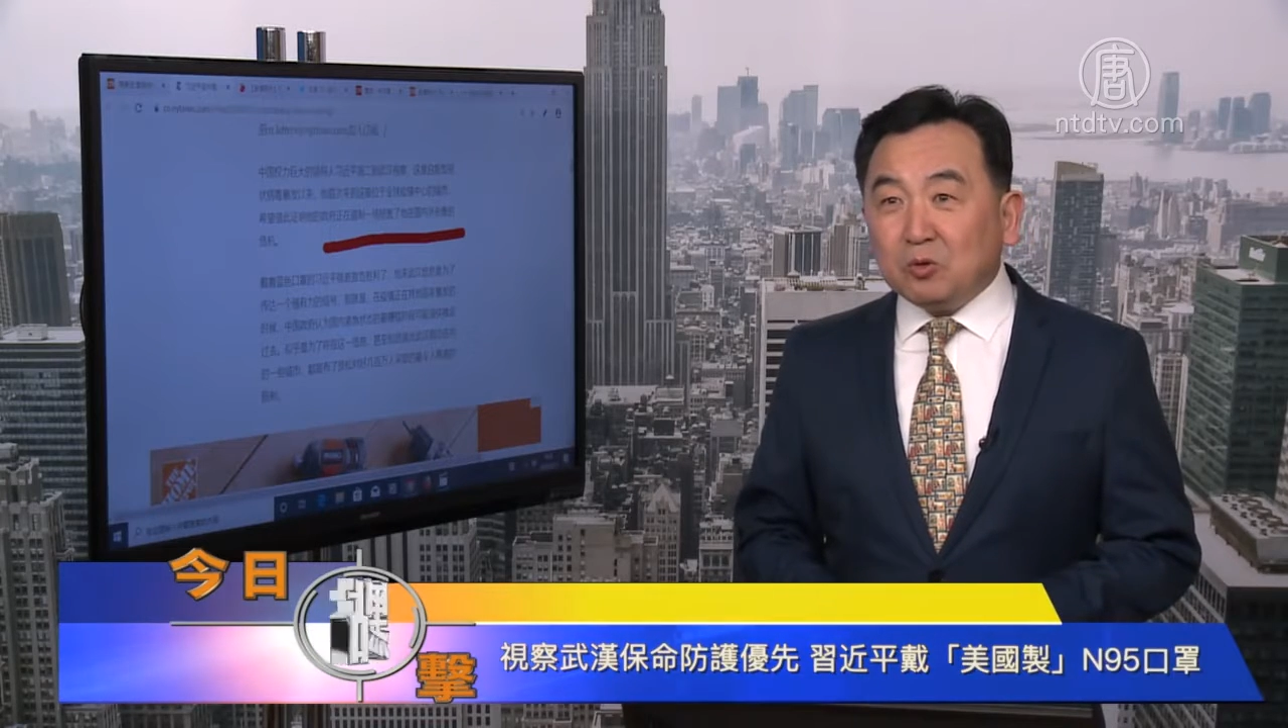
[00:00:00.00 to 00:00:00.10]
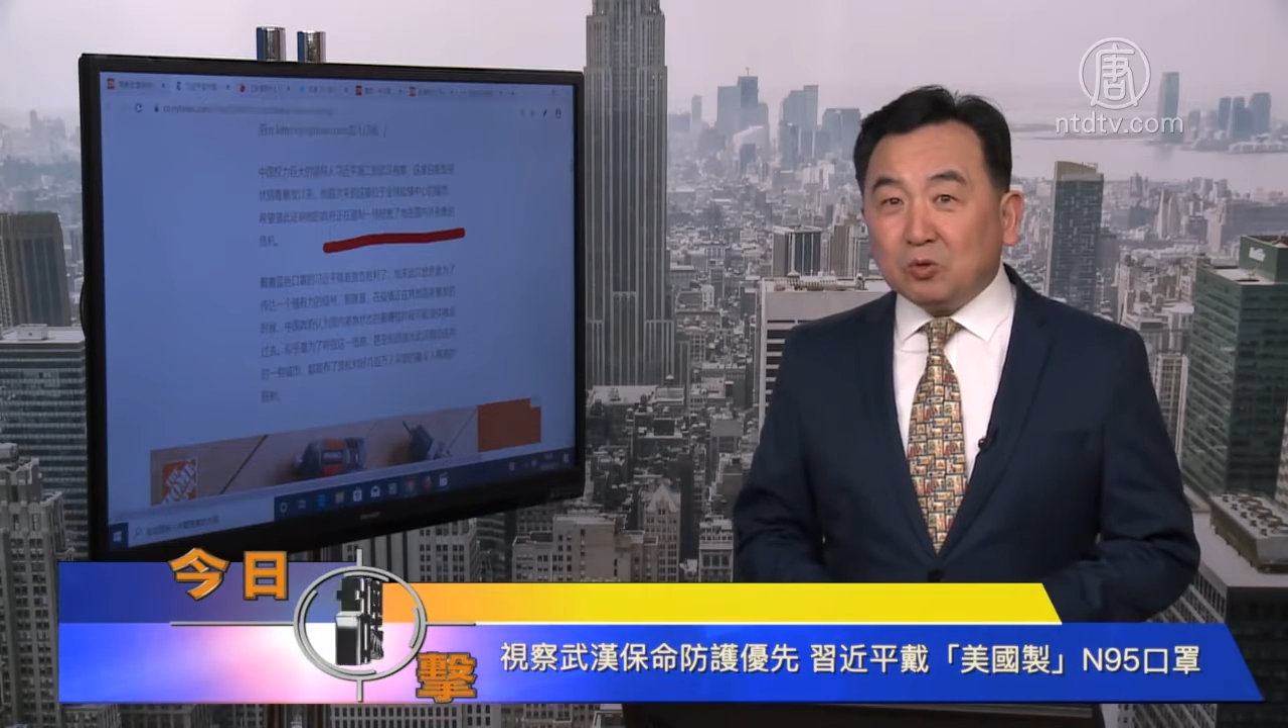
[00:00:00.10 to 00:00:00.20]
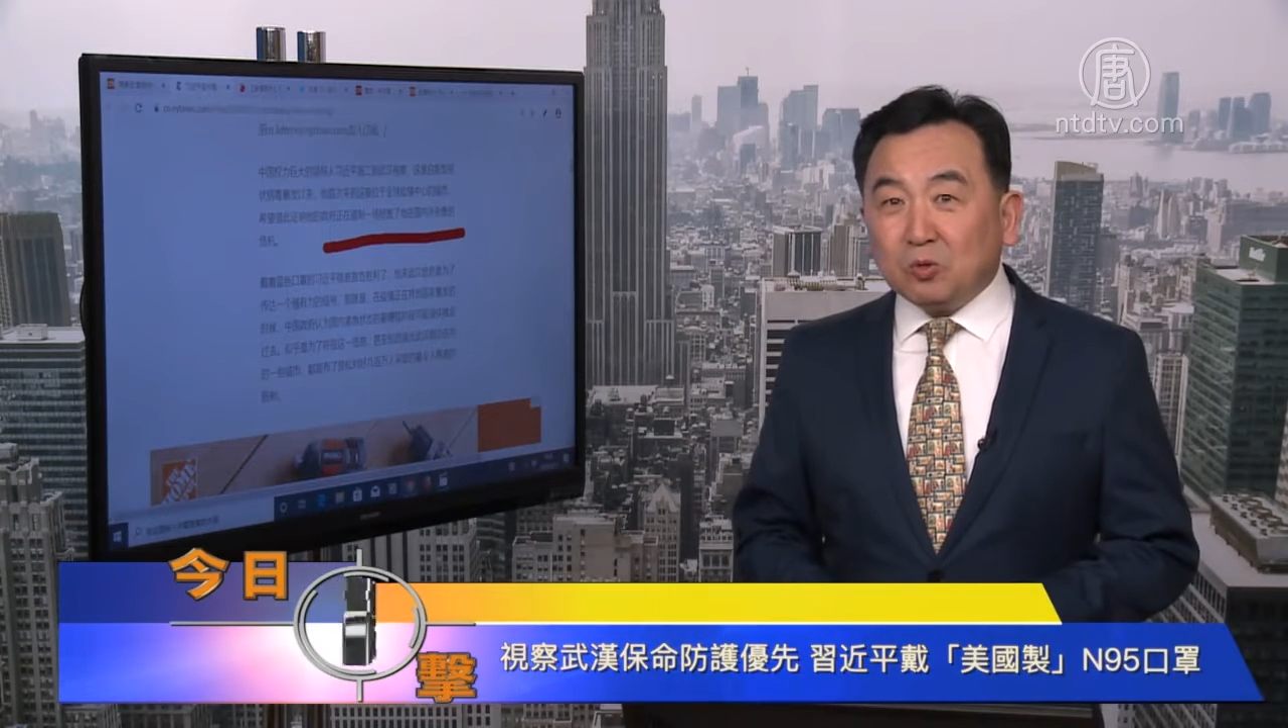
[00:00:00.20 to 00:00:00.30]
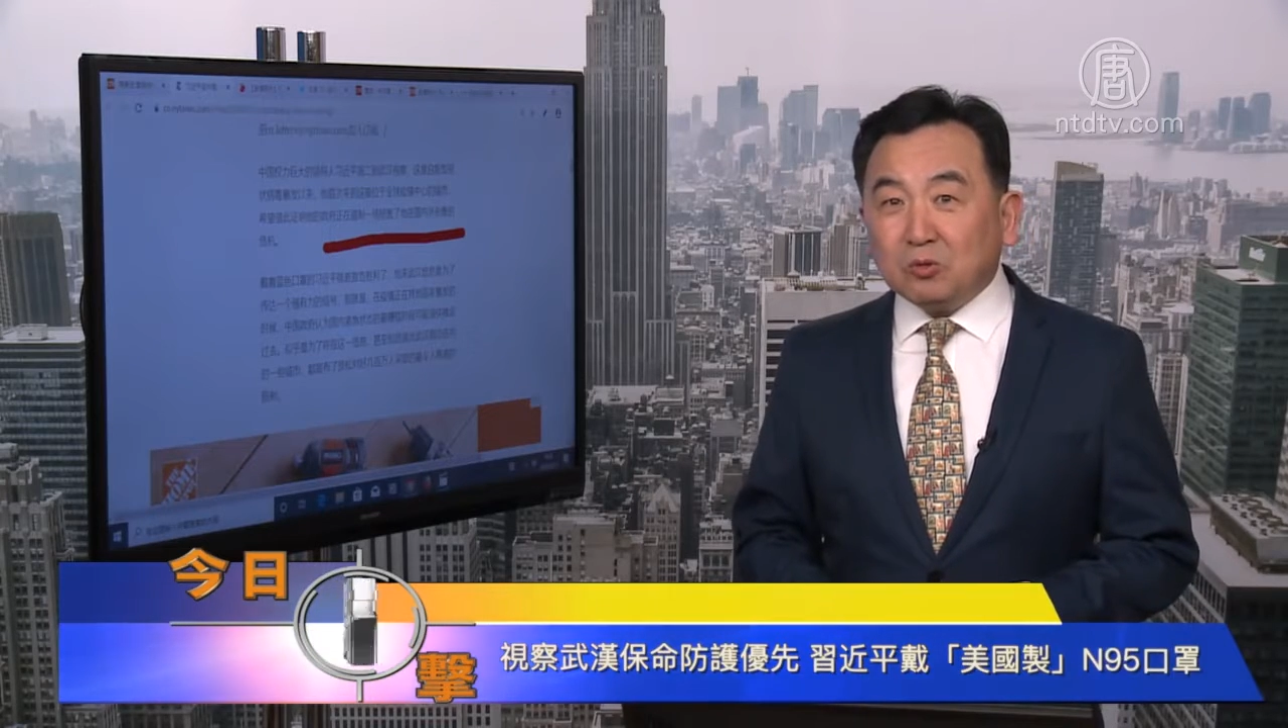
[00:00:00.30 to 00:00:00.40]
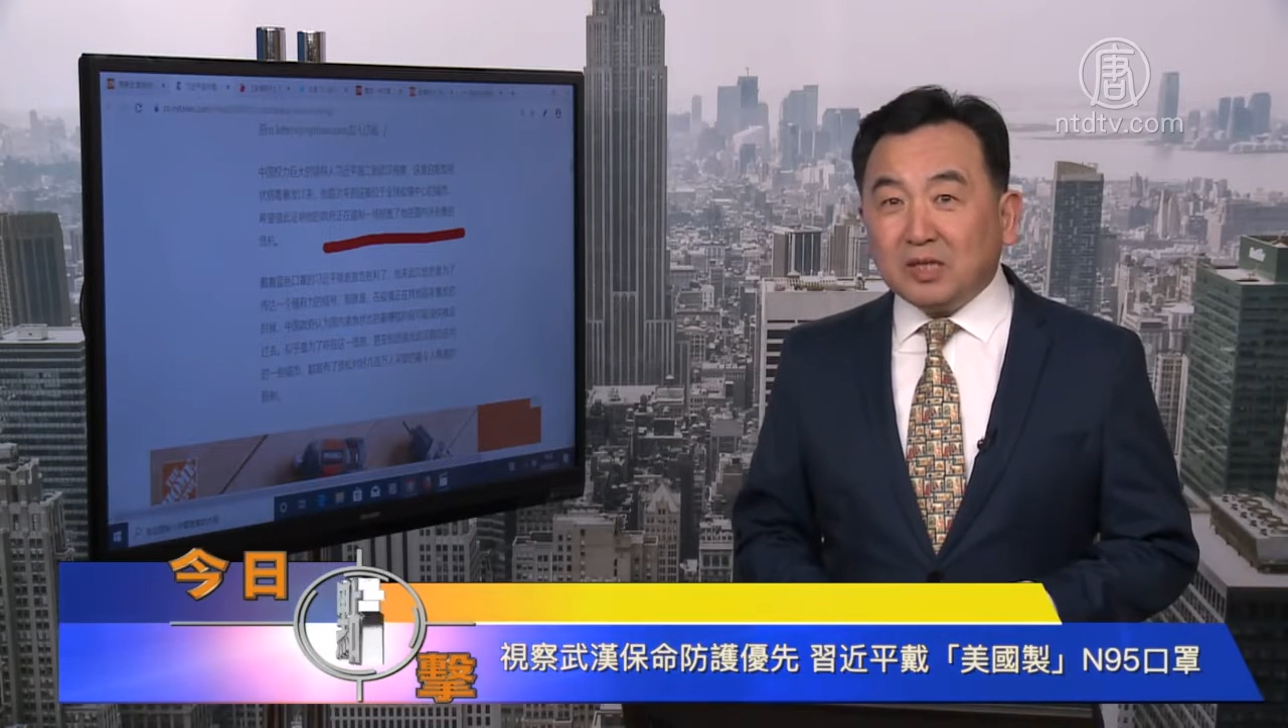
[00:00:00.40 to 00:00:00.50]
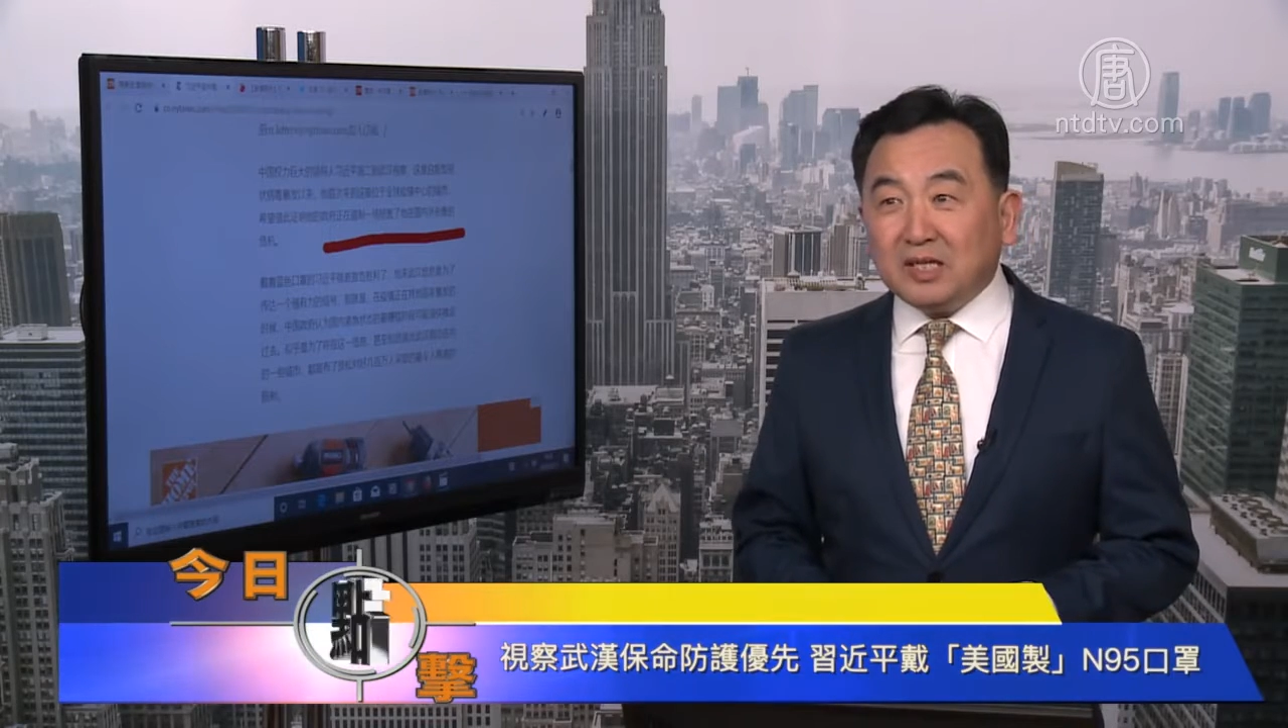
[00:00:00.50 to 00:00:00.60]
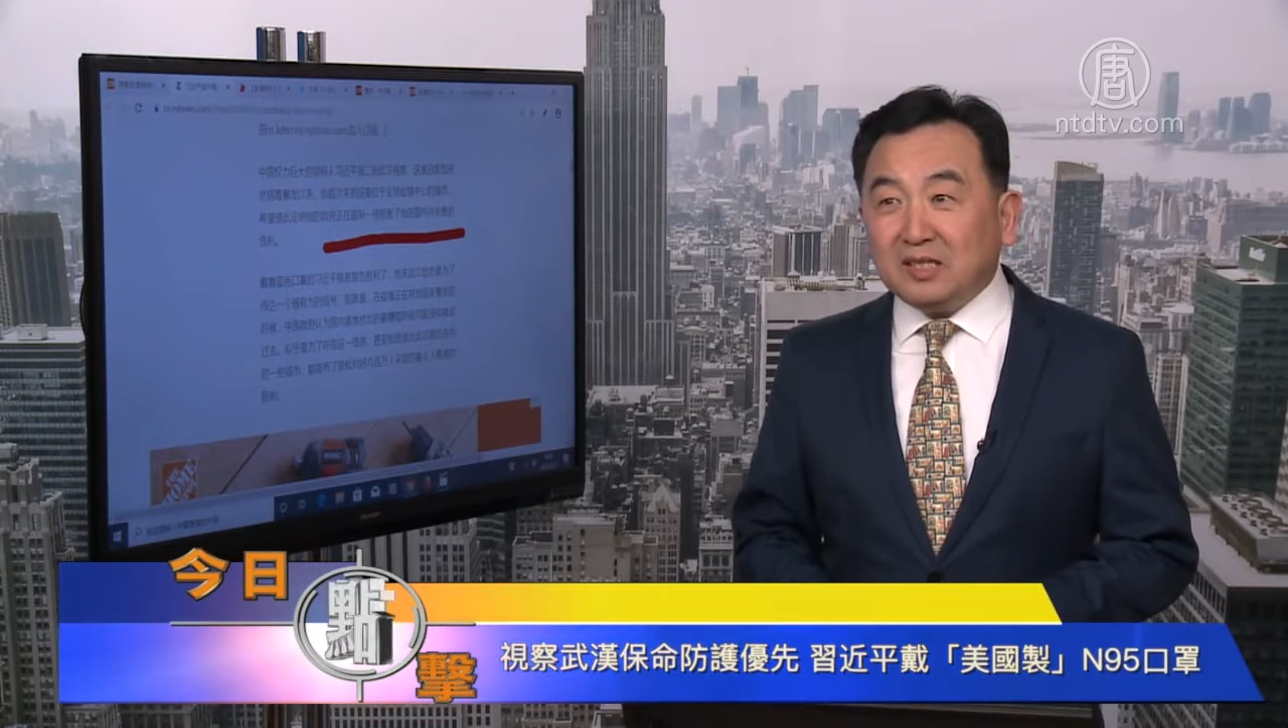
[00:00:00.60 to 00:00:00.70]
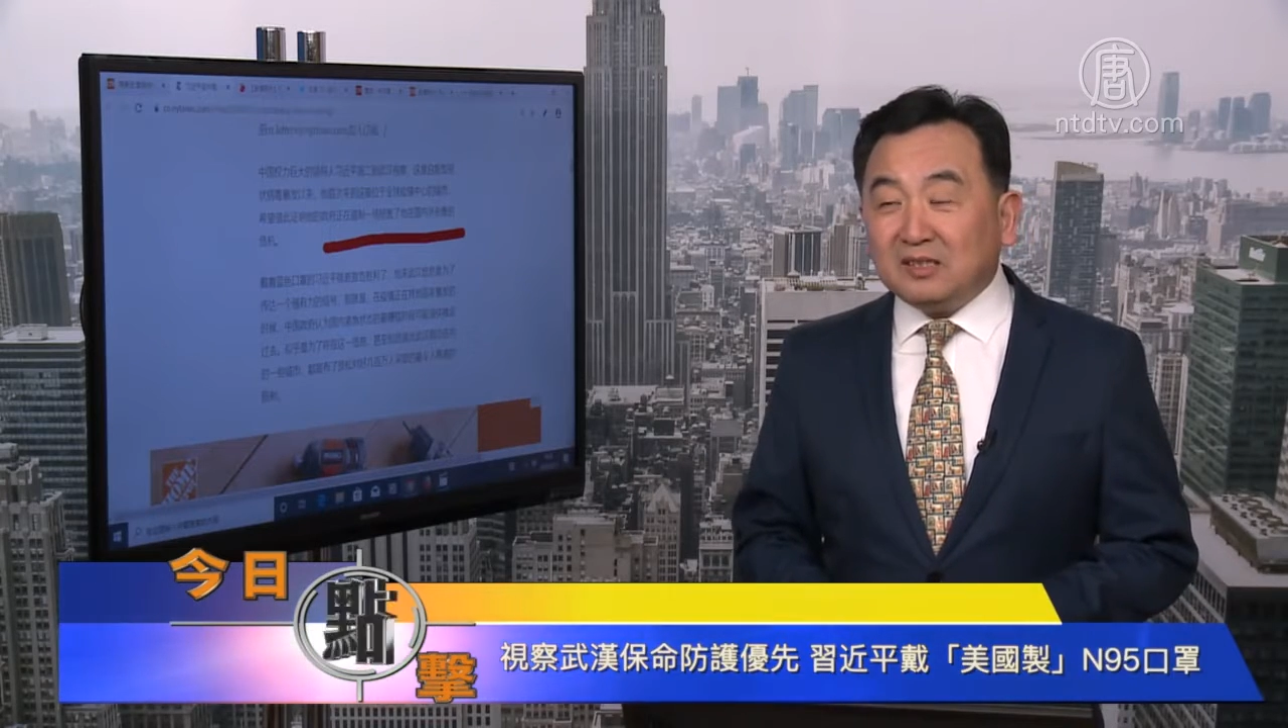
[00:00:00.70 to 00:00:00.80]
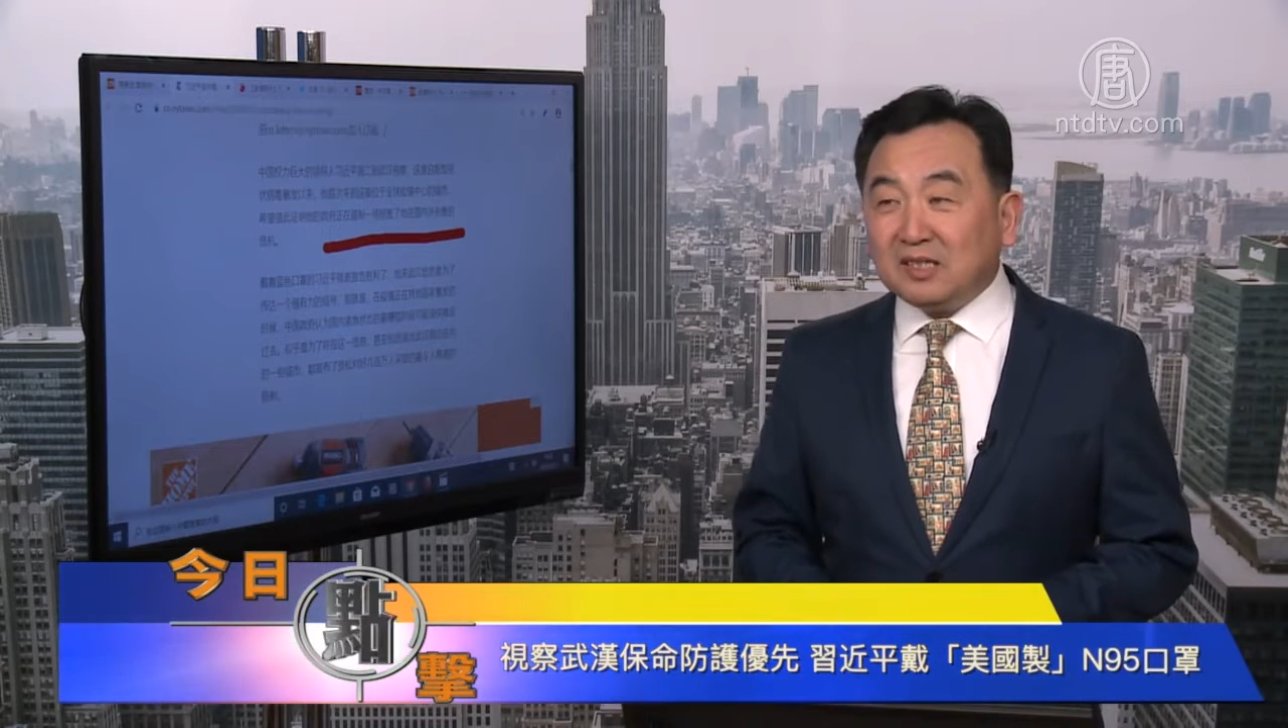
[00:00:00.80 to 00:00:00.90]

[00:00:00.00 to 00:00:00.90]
共同体，